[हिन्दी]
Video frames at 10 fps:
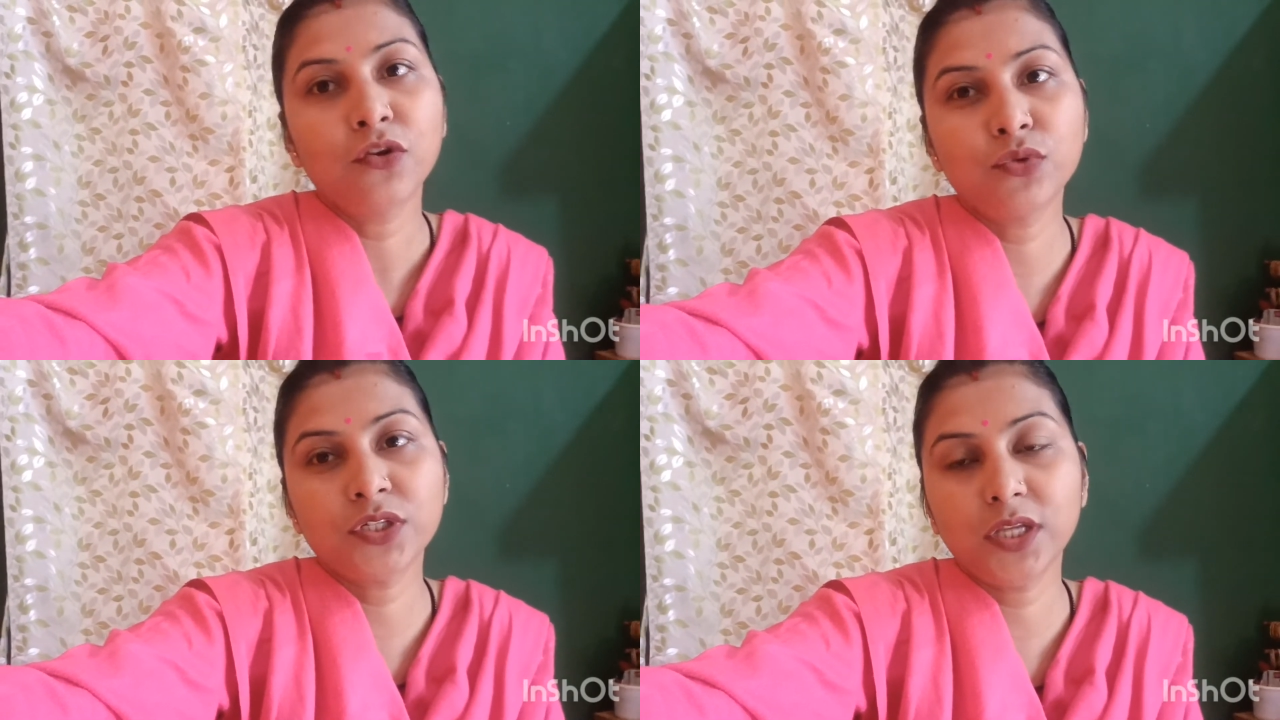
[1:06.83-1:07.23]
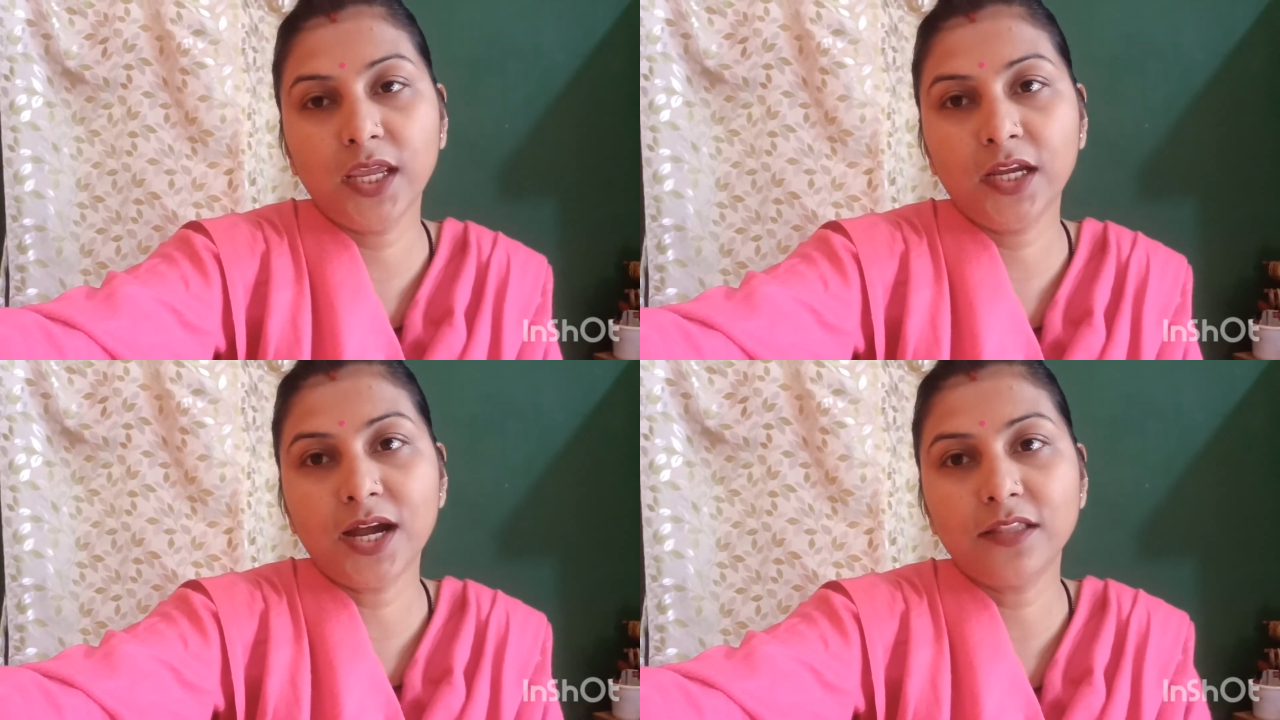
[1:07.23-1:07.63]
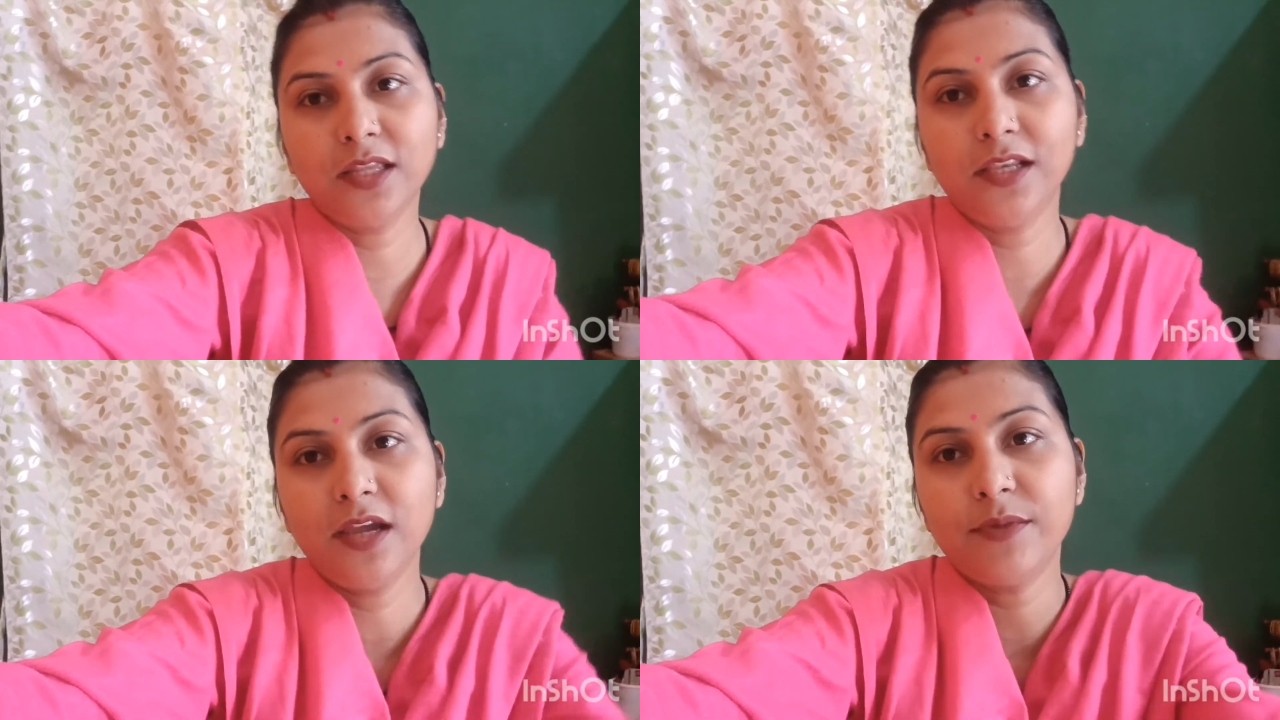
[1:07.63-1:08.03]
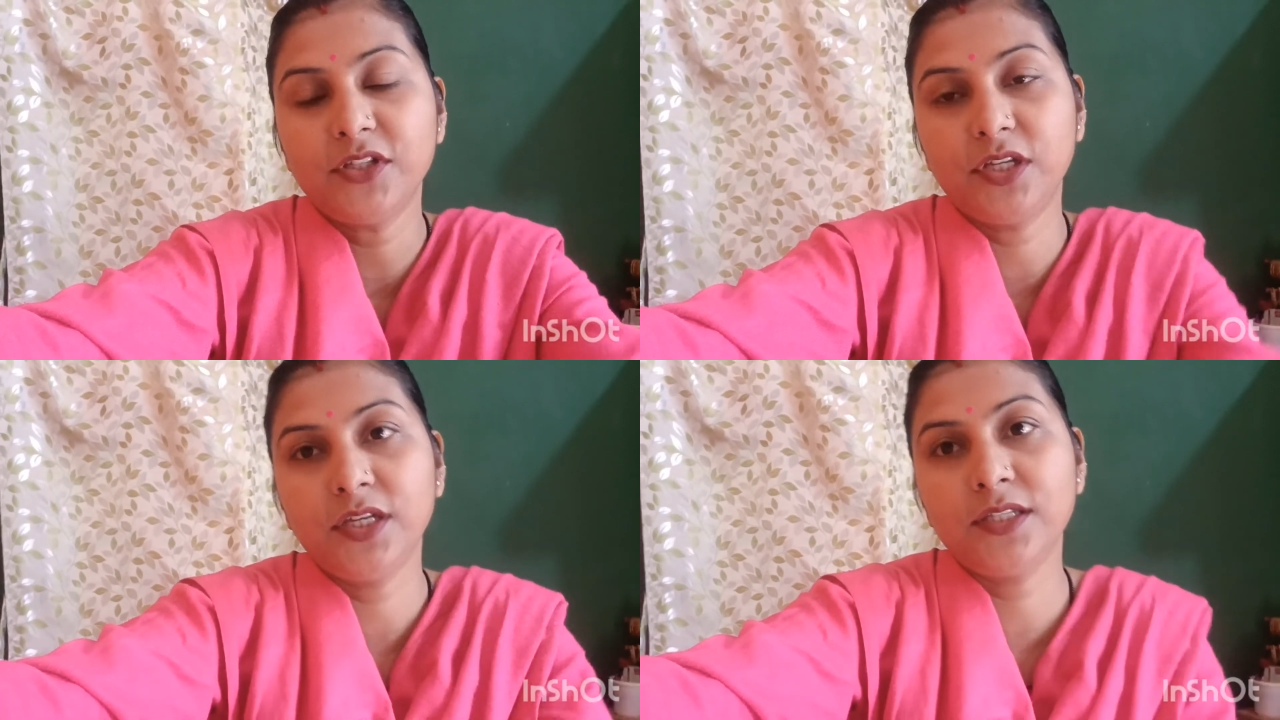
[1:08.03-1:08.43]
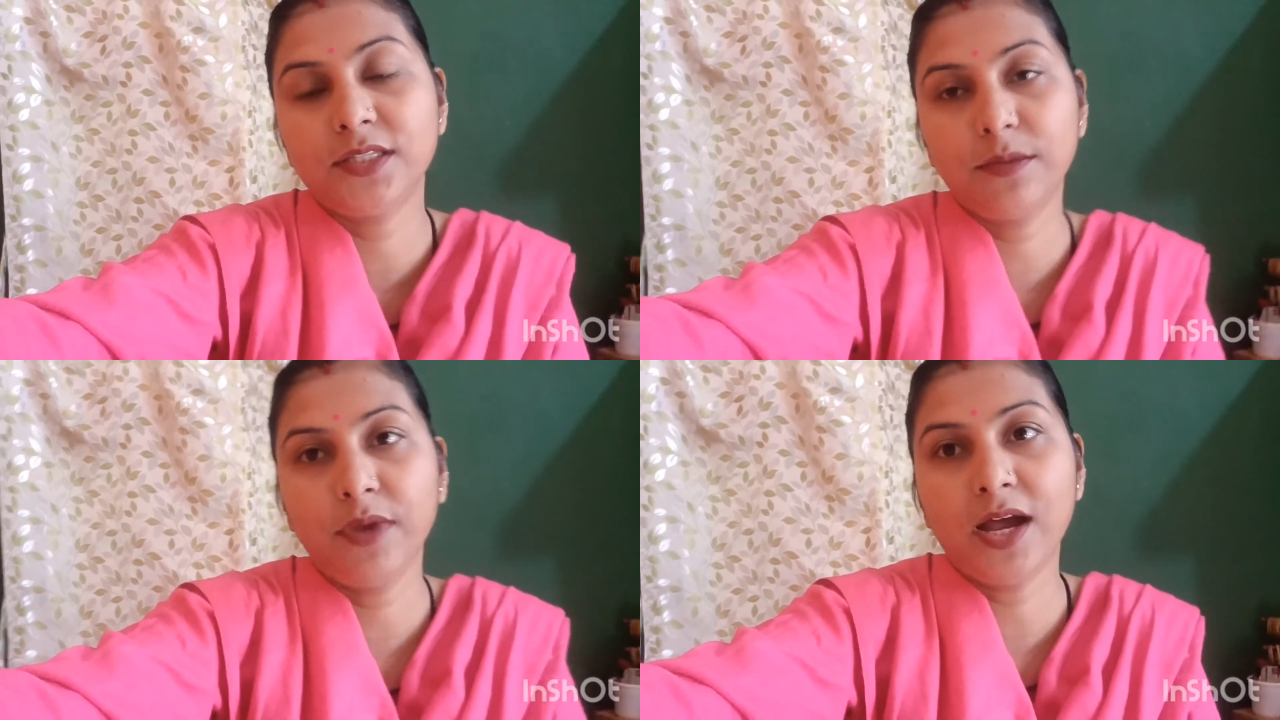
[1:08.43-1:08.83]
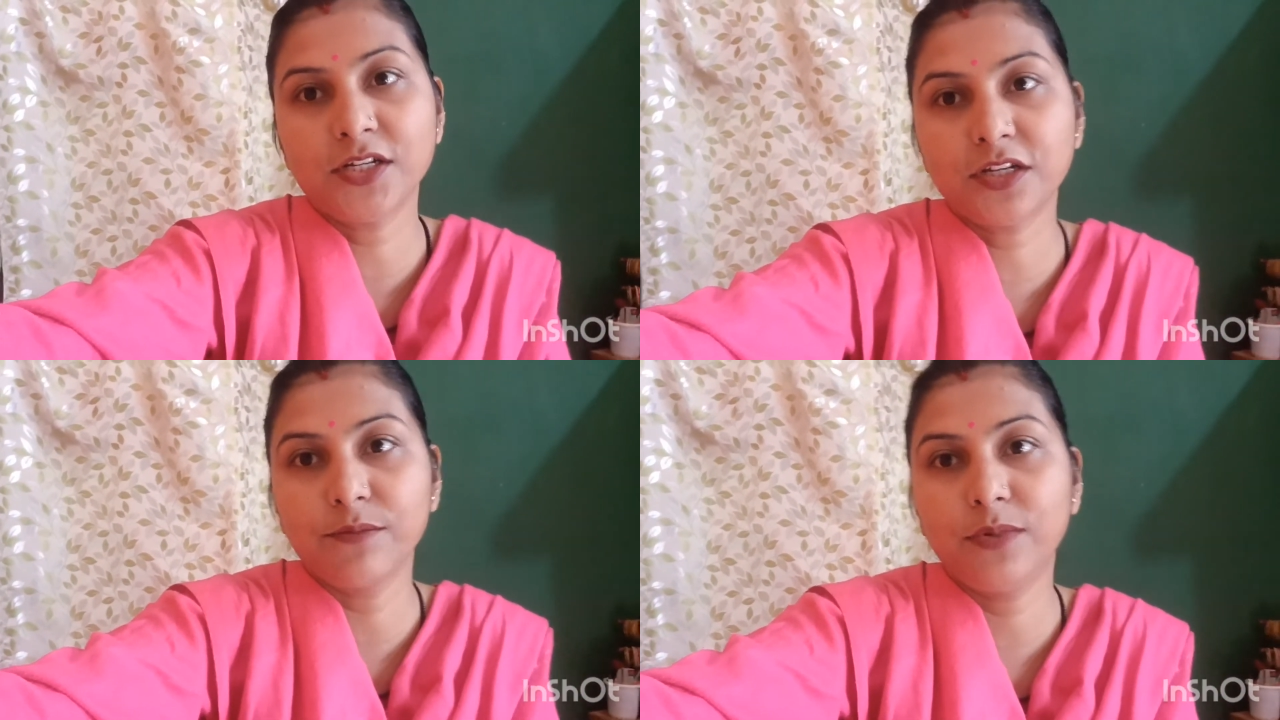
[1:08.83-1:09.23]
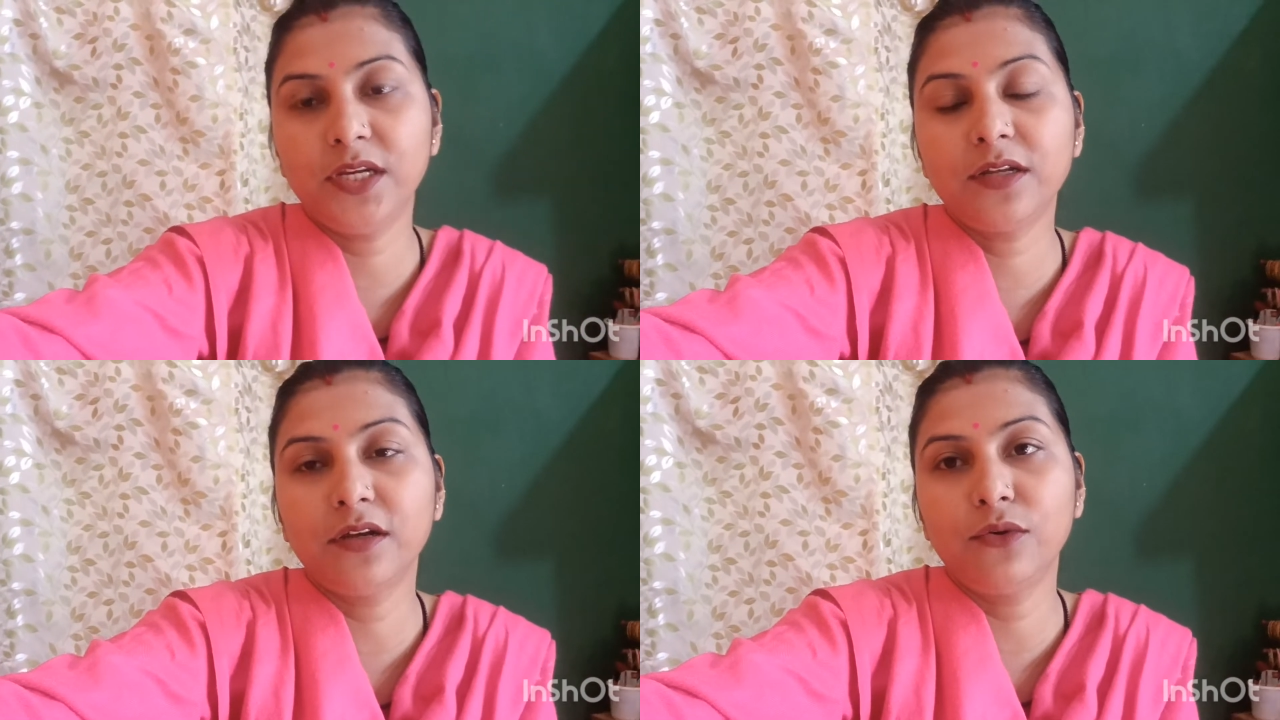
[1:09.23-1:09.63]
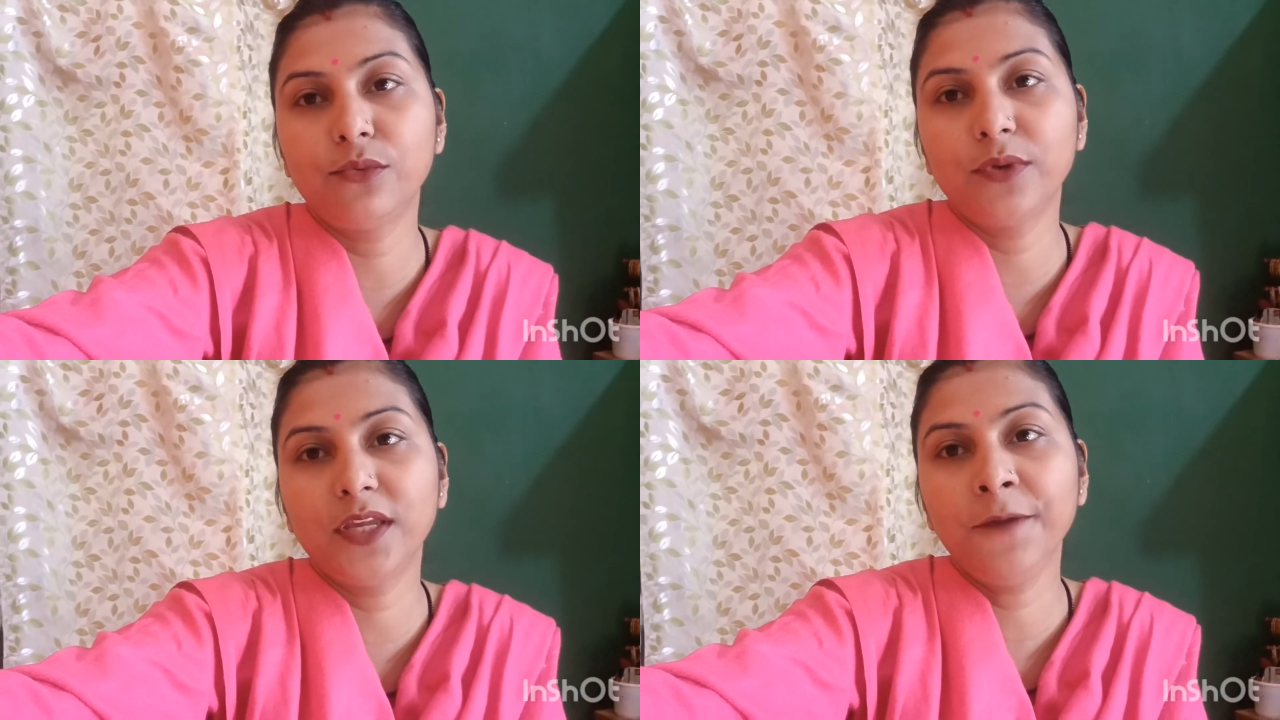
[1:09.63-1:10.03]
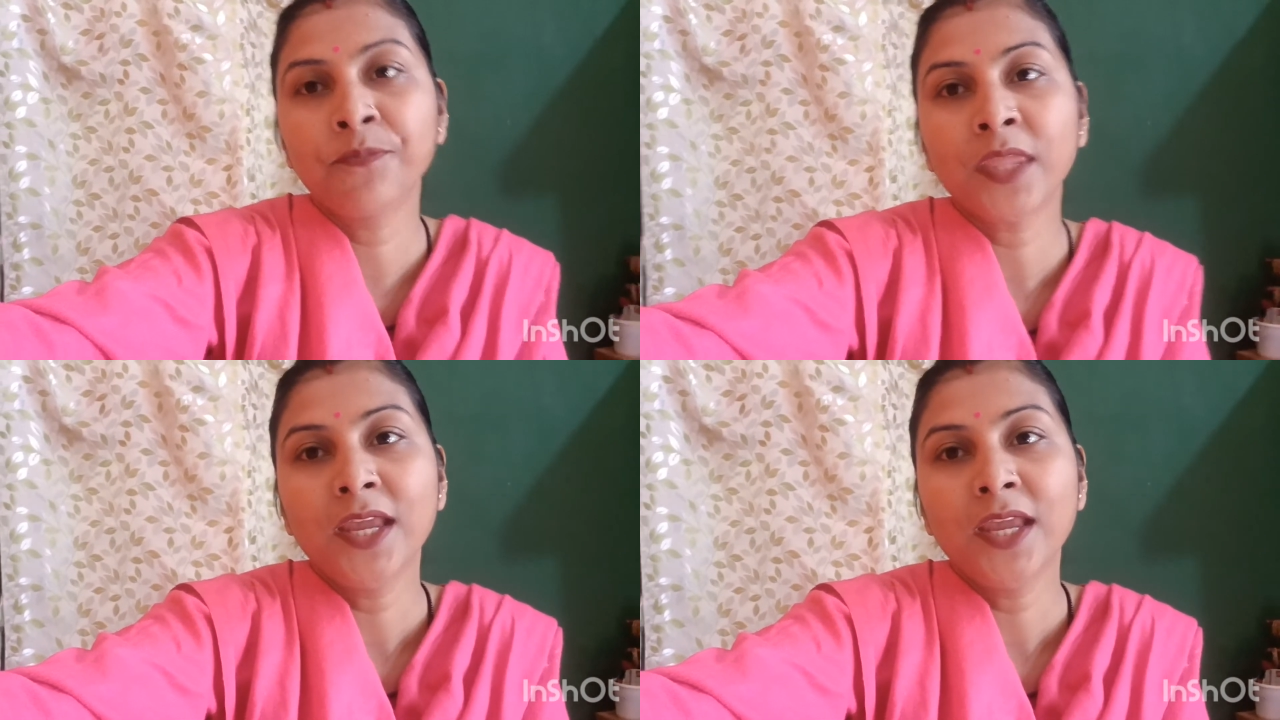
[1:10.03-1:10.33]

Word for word: कुछ एक आध दहलियाँ बची हैं जिसे मैं आज कंप्लीट कर लूँगी